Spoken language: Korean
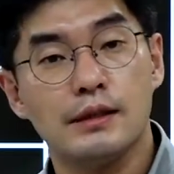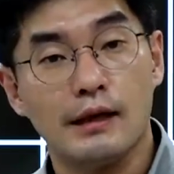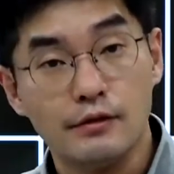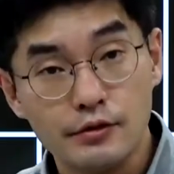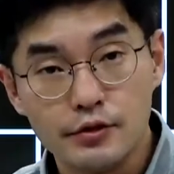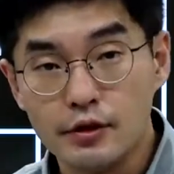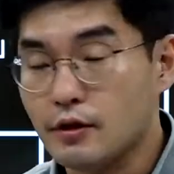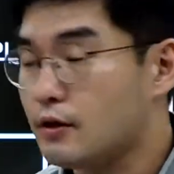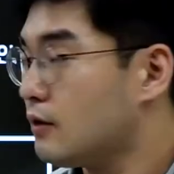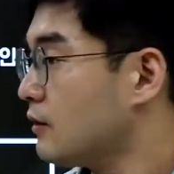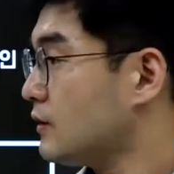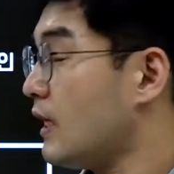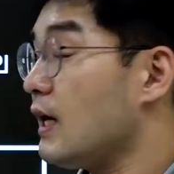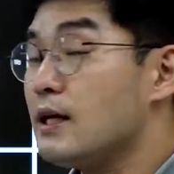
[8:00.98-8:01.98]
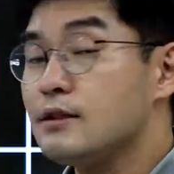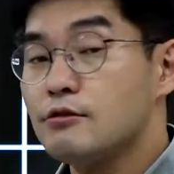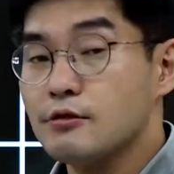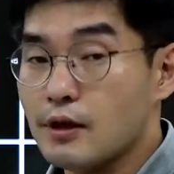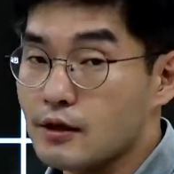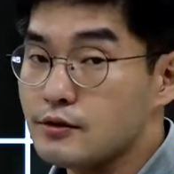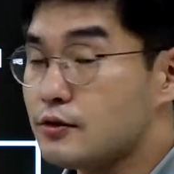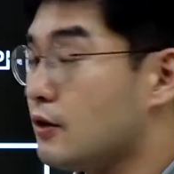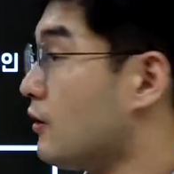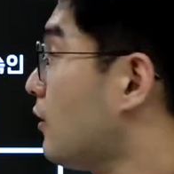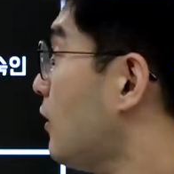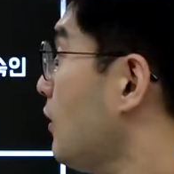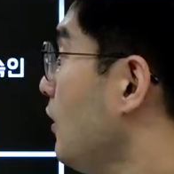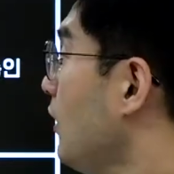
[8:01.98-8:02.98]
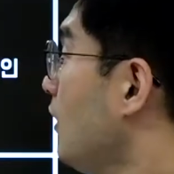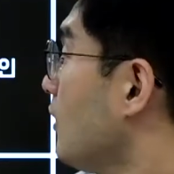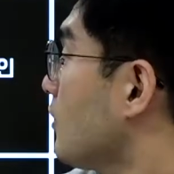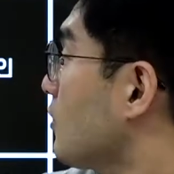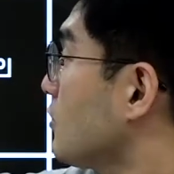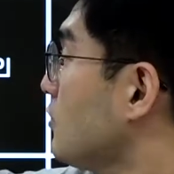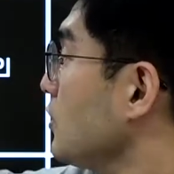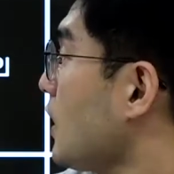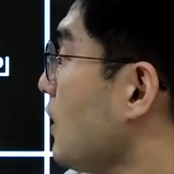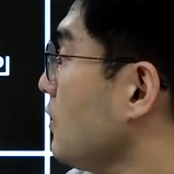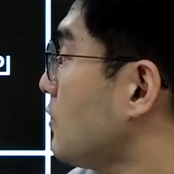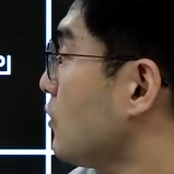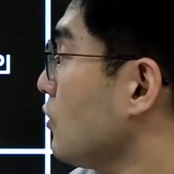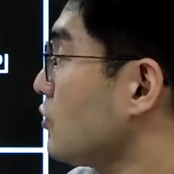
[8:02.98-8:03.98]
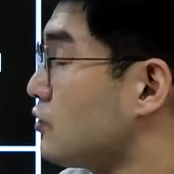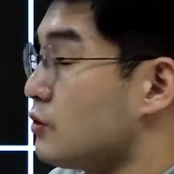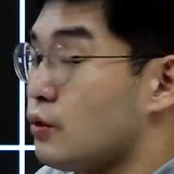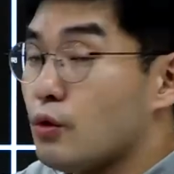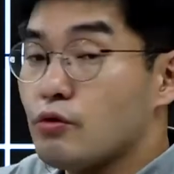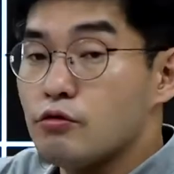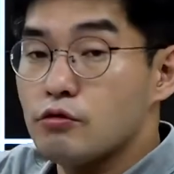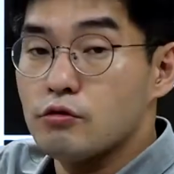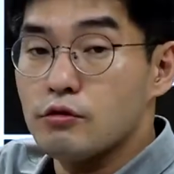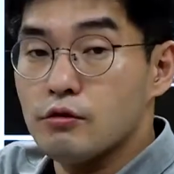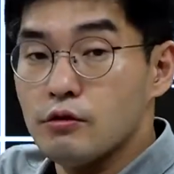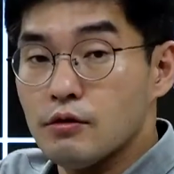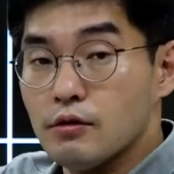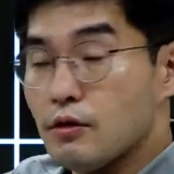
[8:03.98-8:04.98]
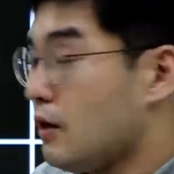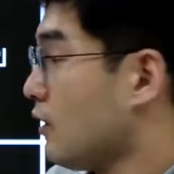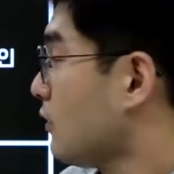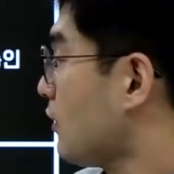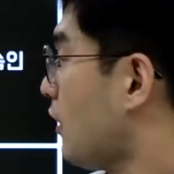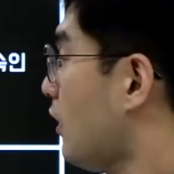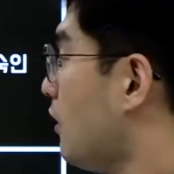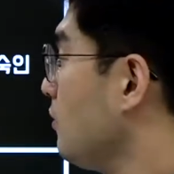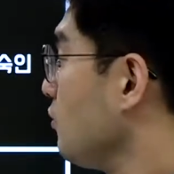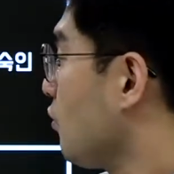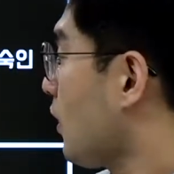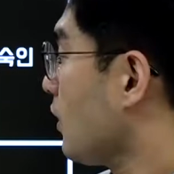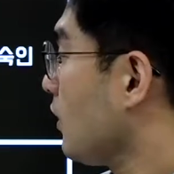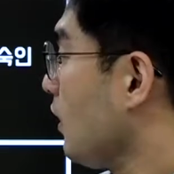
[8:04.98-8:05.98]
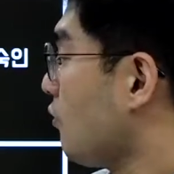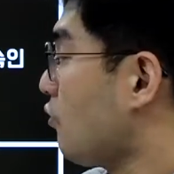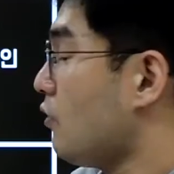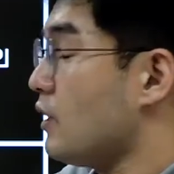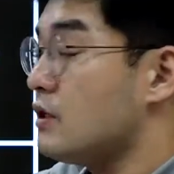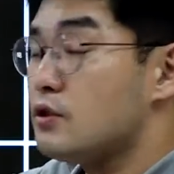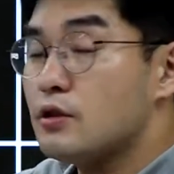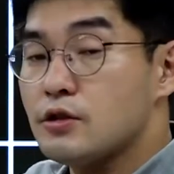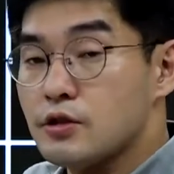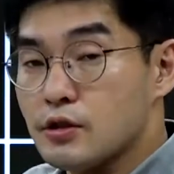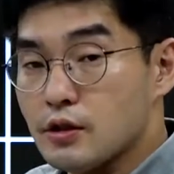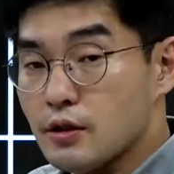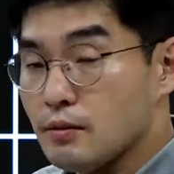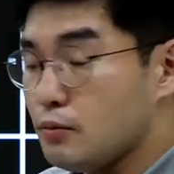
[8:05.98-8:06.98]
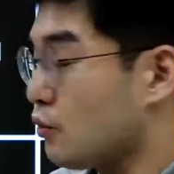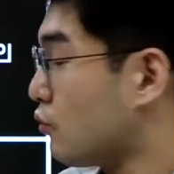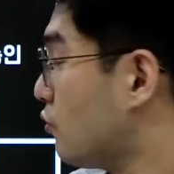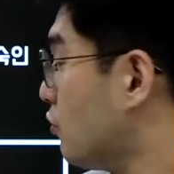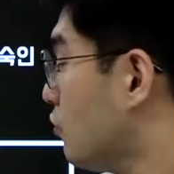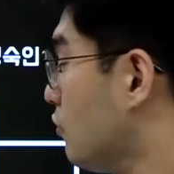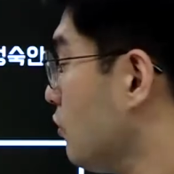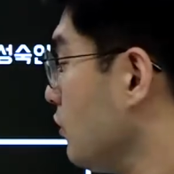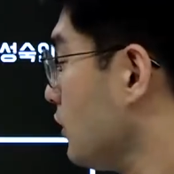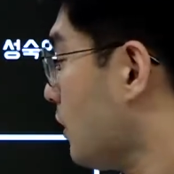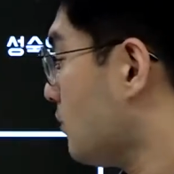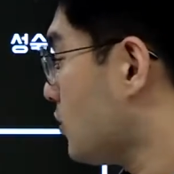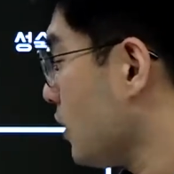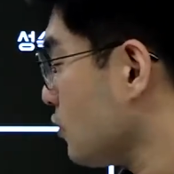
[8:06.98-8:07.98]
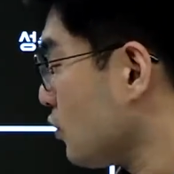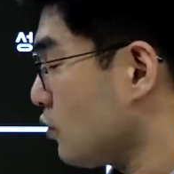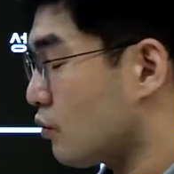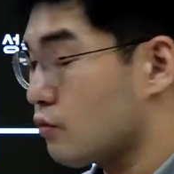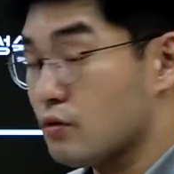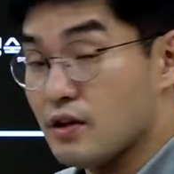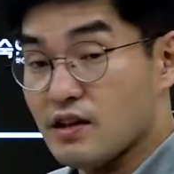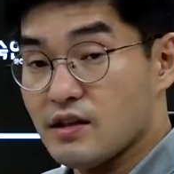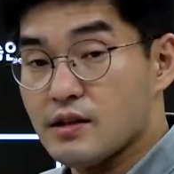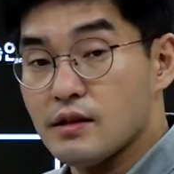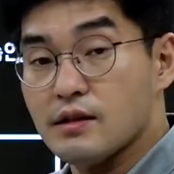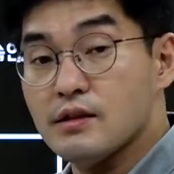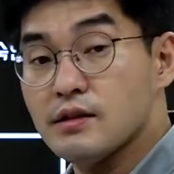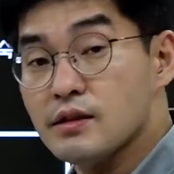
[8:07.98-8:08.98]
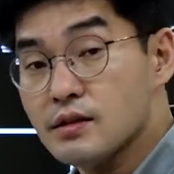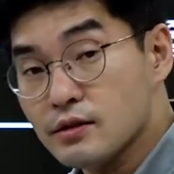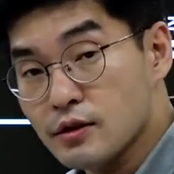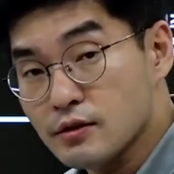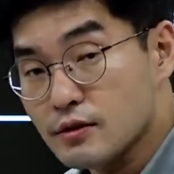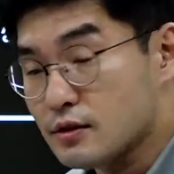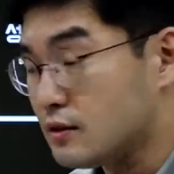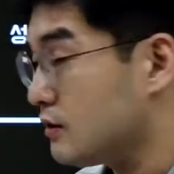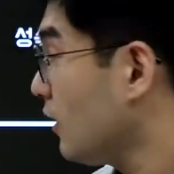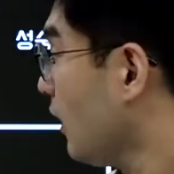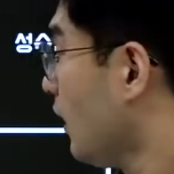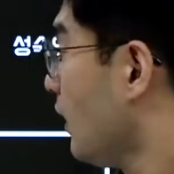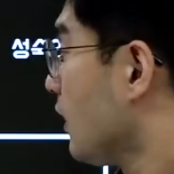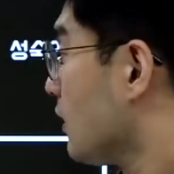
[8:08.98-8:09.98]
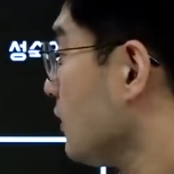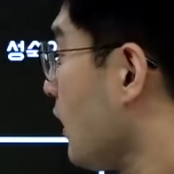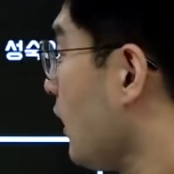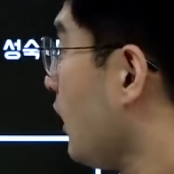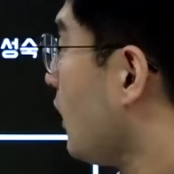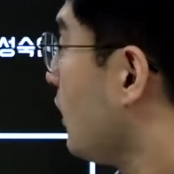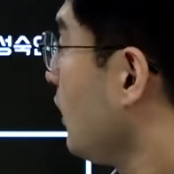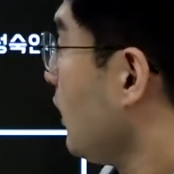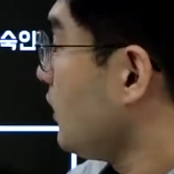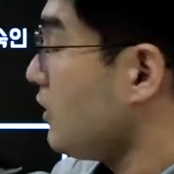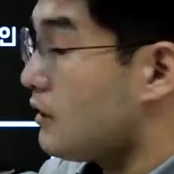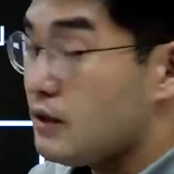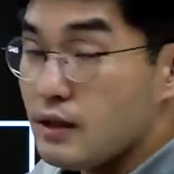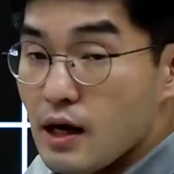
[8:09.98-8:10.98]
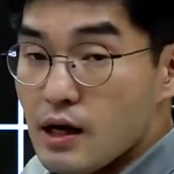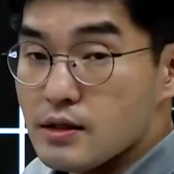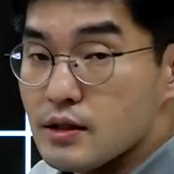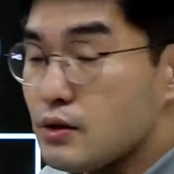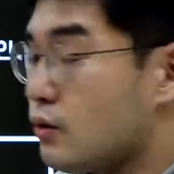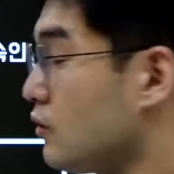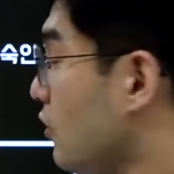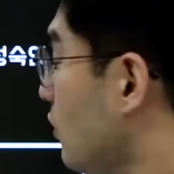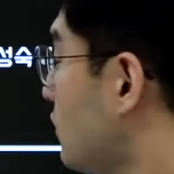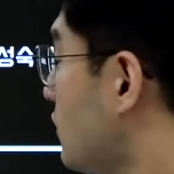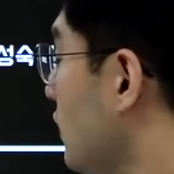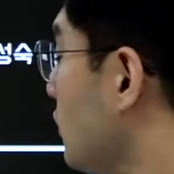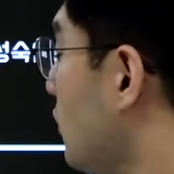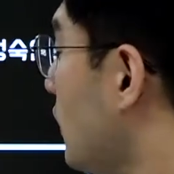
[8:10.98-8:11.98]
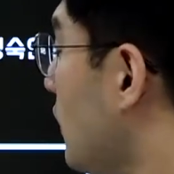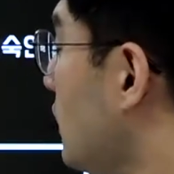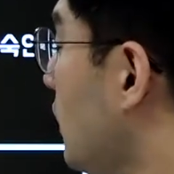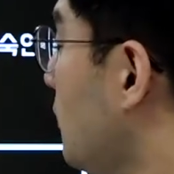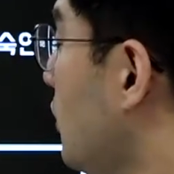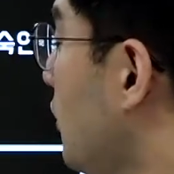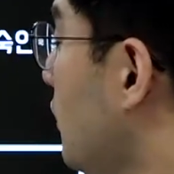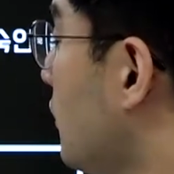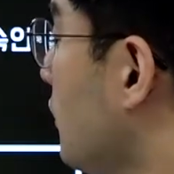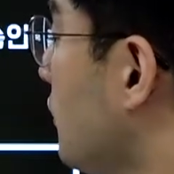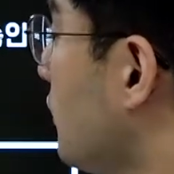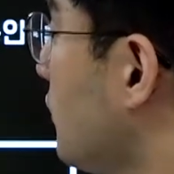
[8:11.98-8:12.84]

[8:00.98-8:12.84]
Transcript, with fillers: 나눴어요. 세 가지로 나눴어요. 성장 그로스 욕구 다음 관계 릴레이션십 욕구 다음 생존 욕구 이그지스턴스 근데 이 ERG 이론이 어떻게 돌아가냐면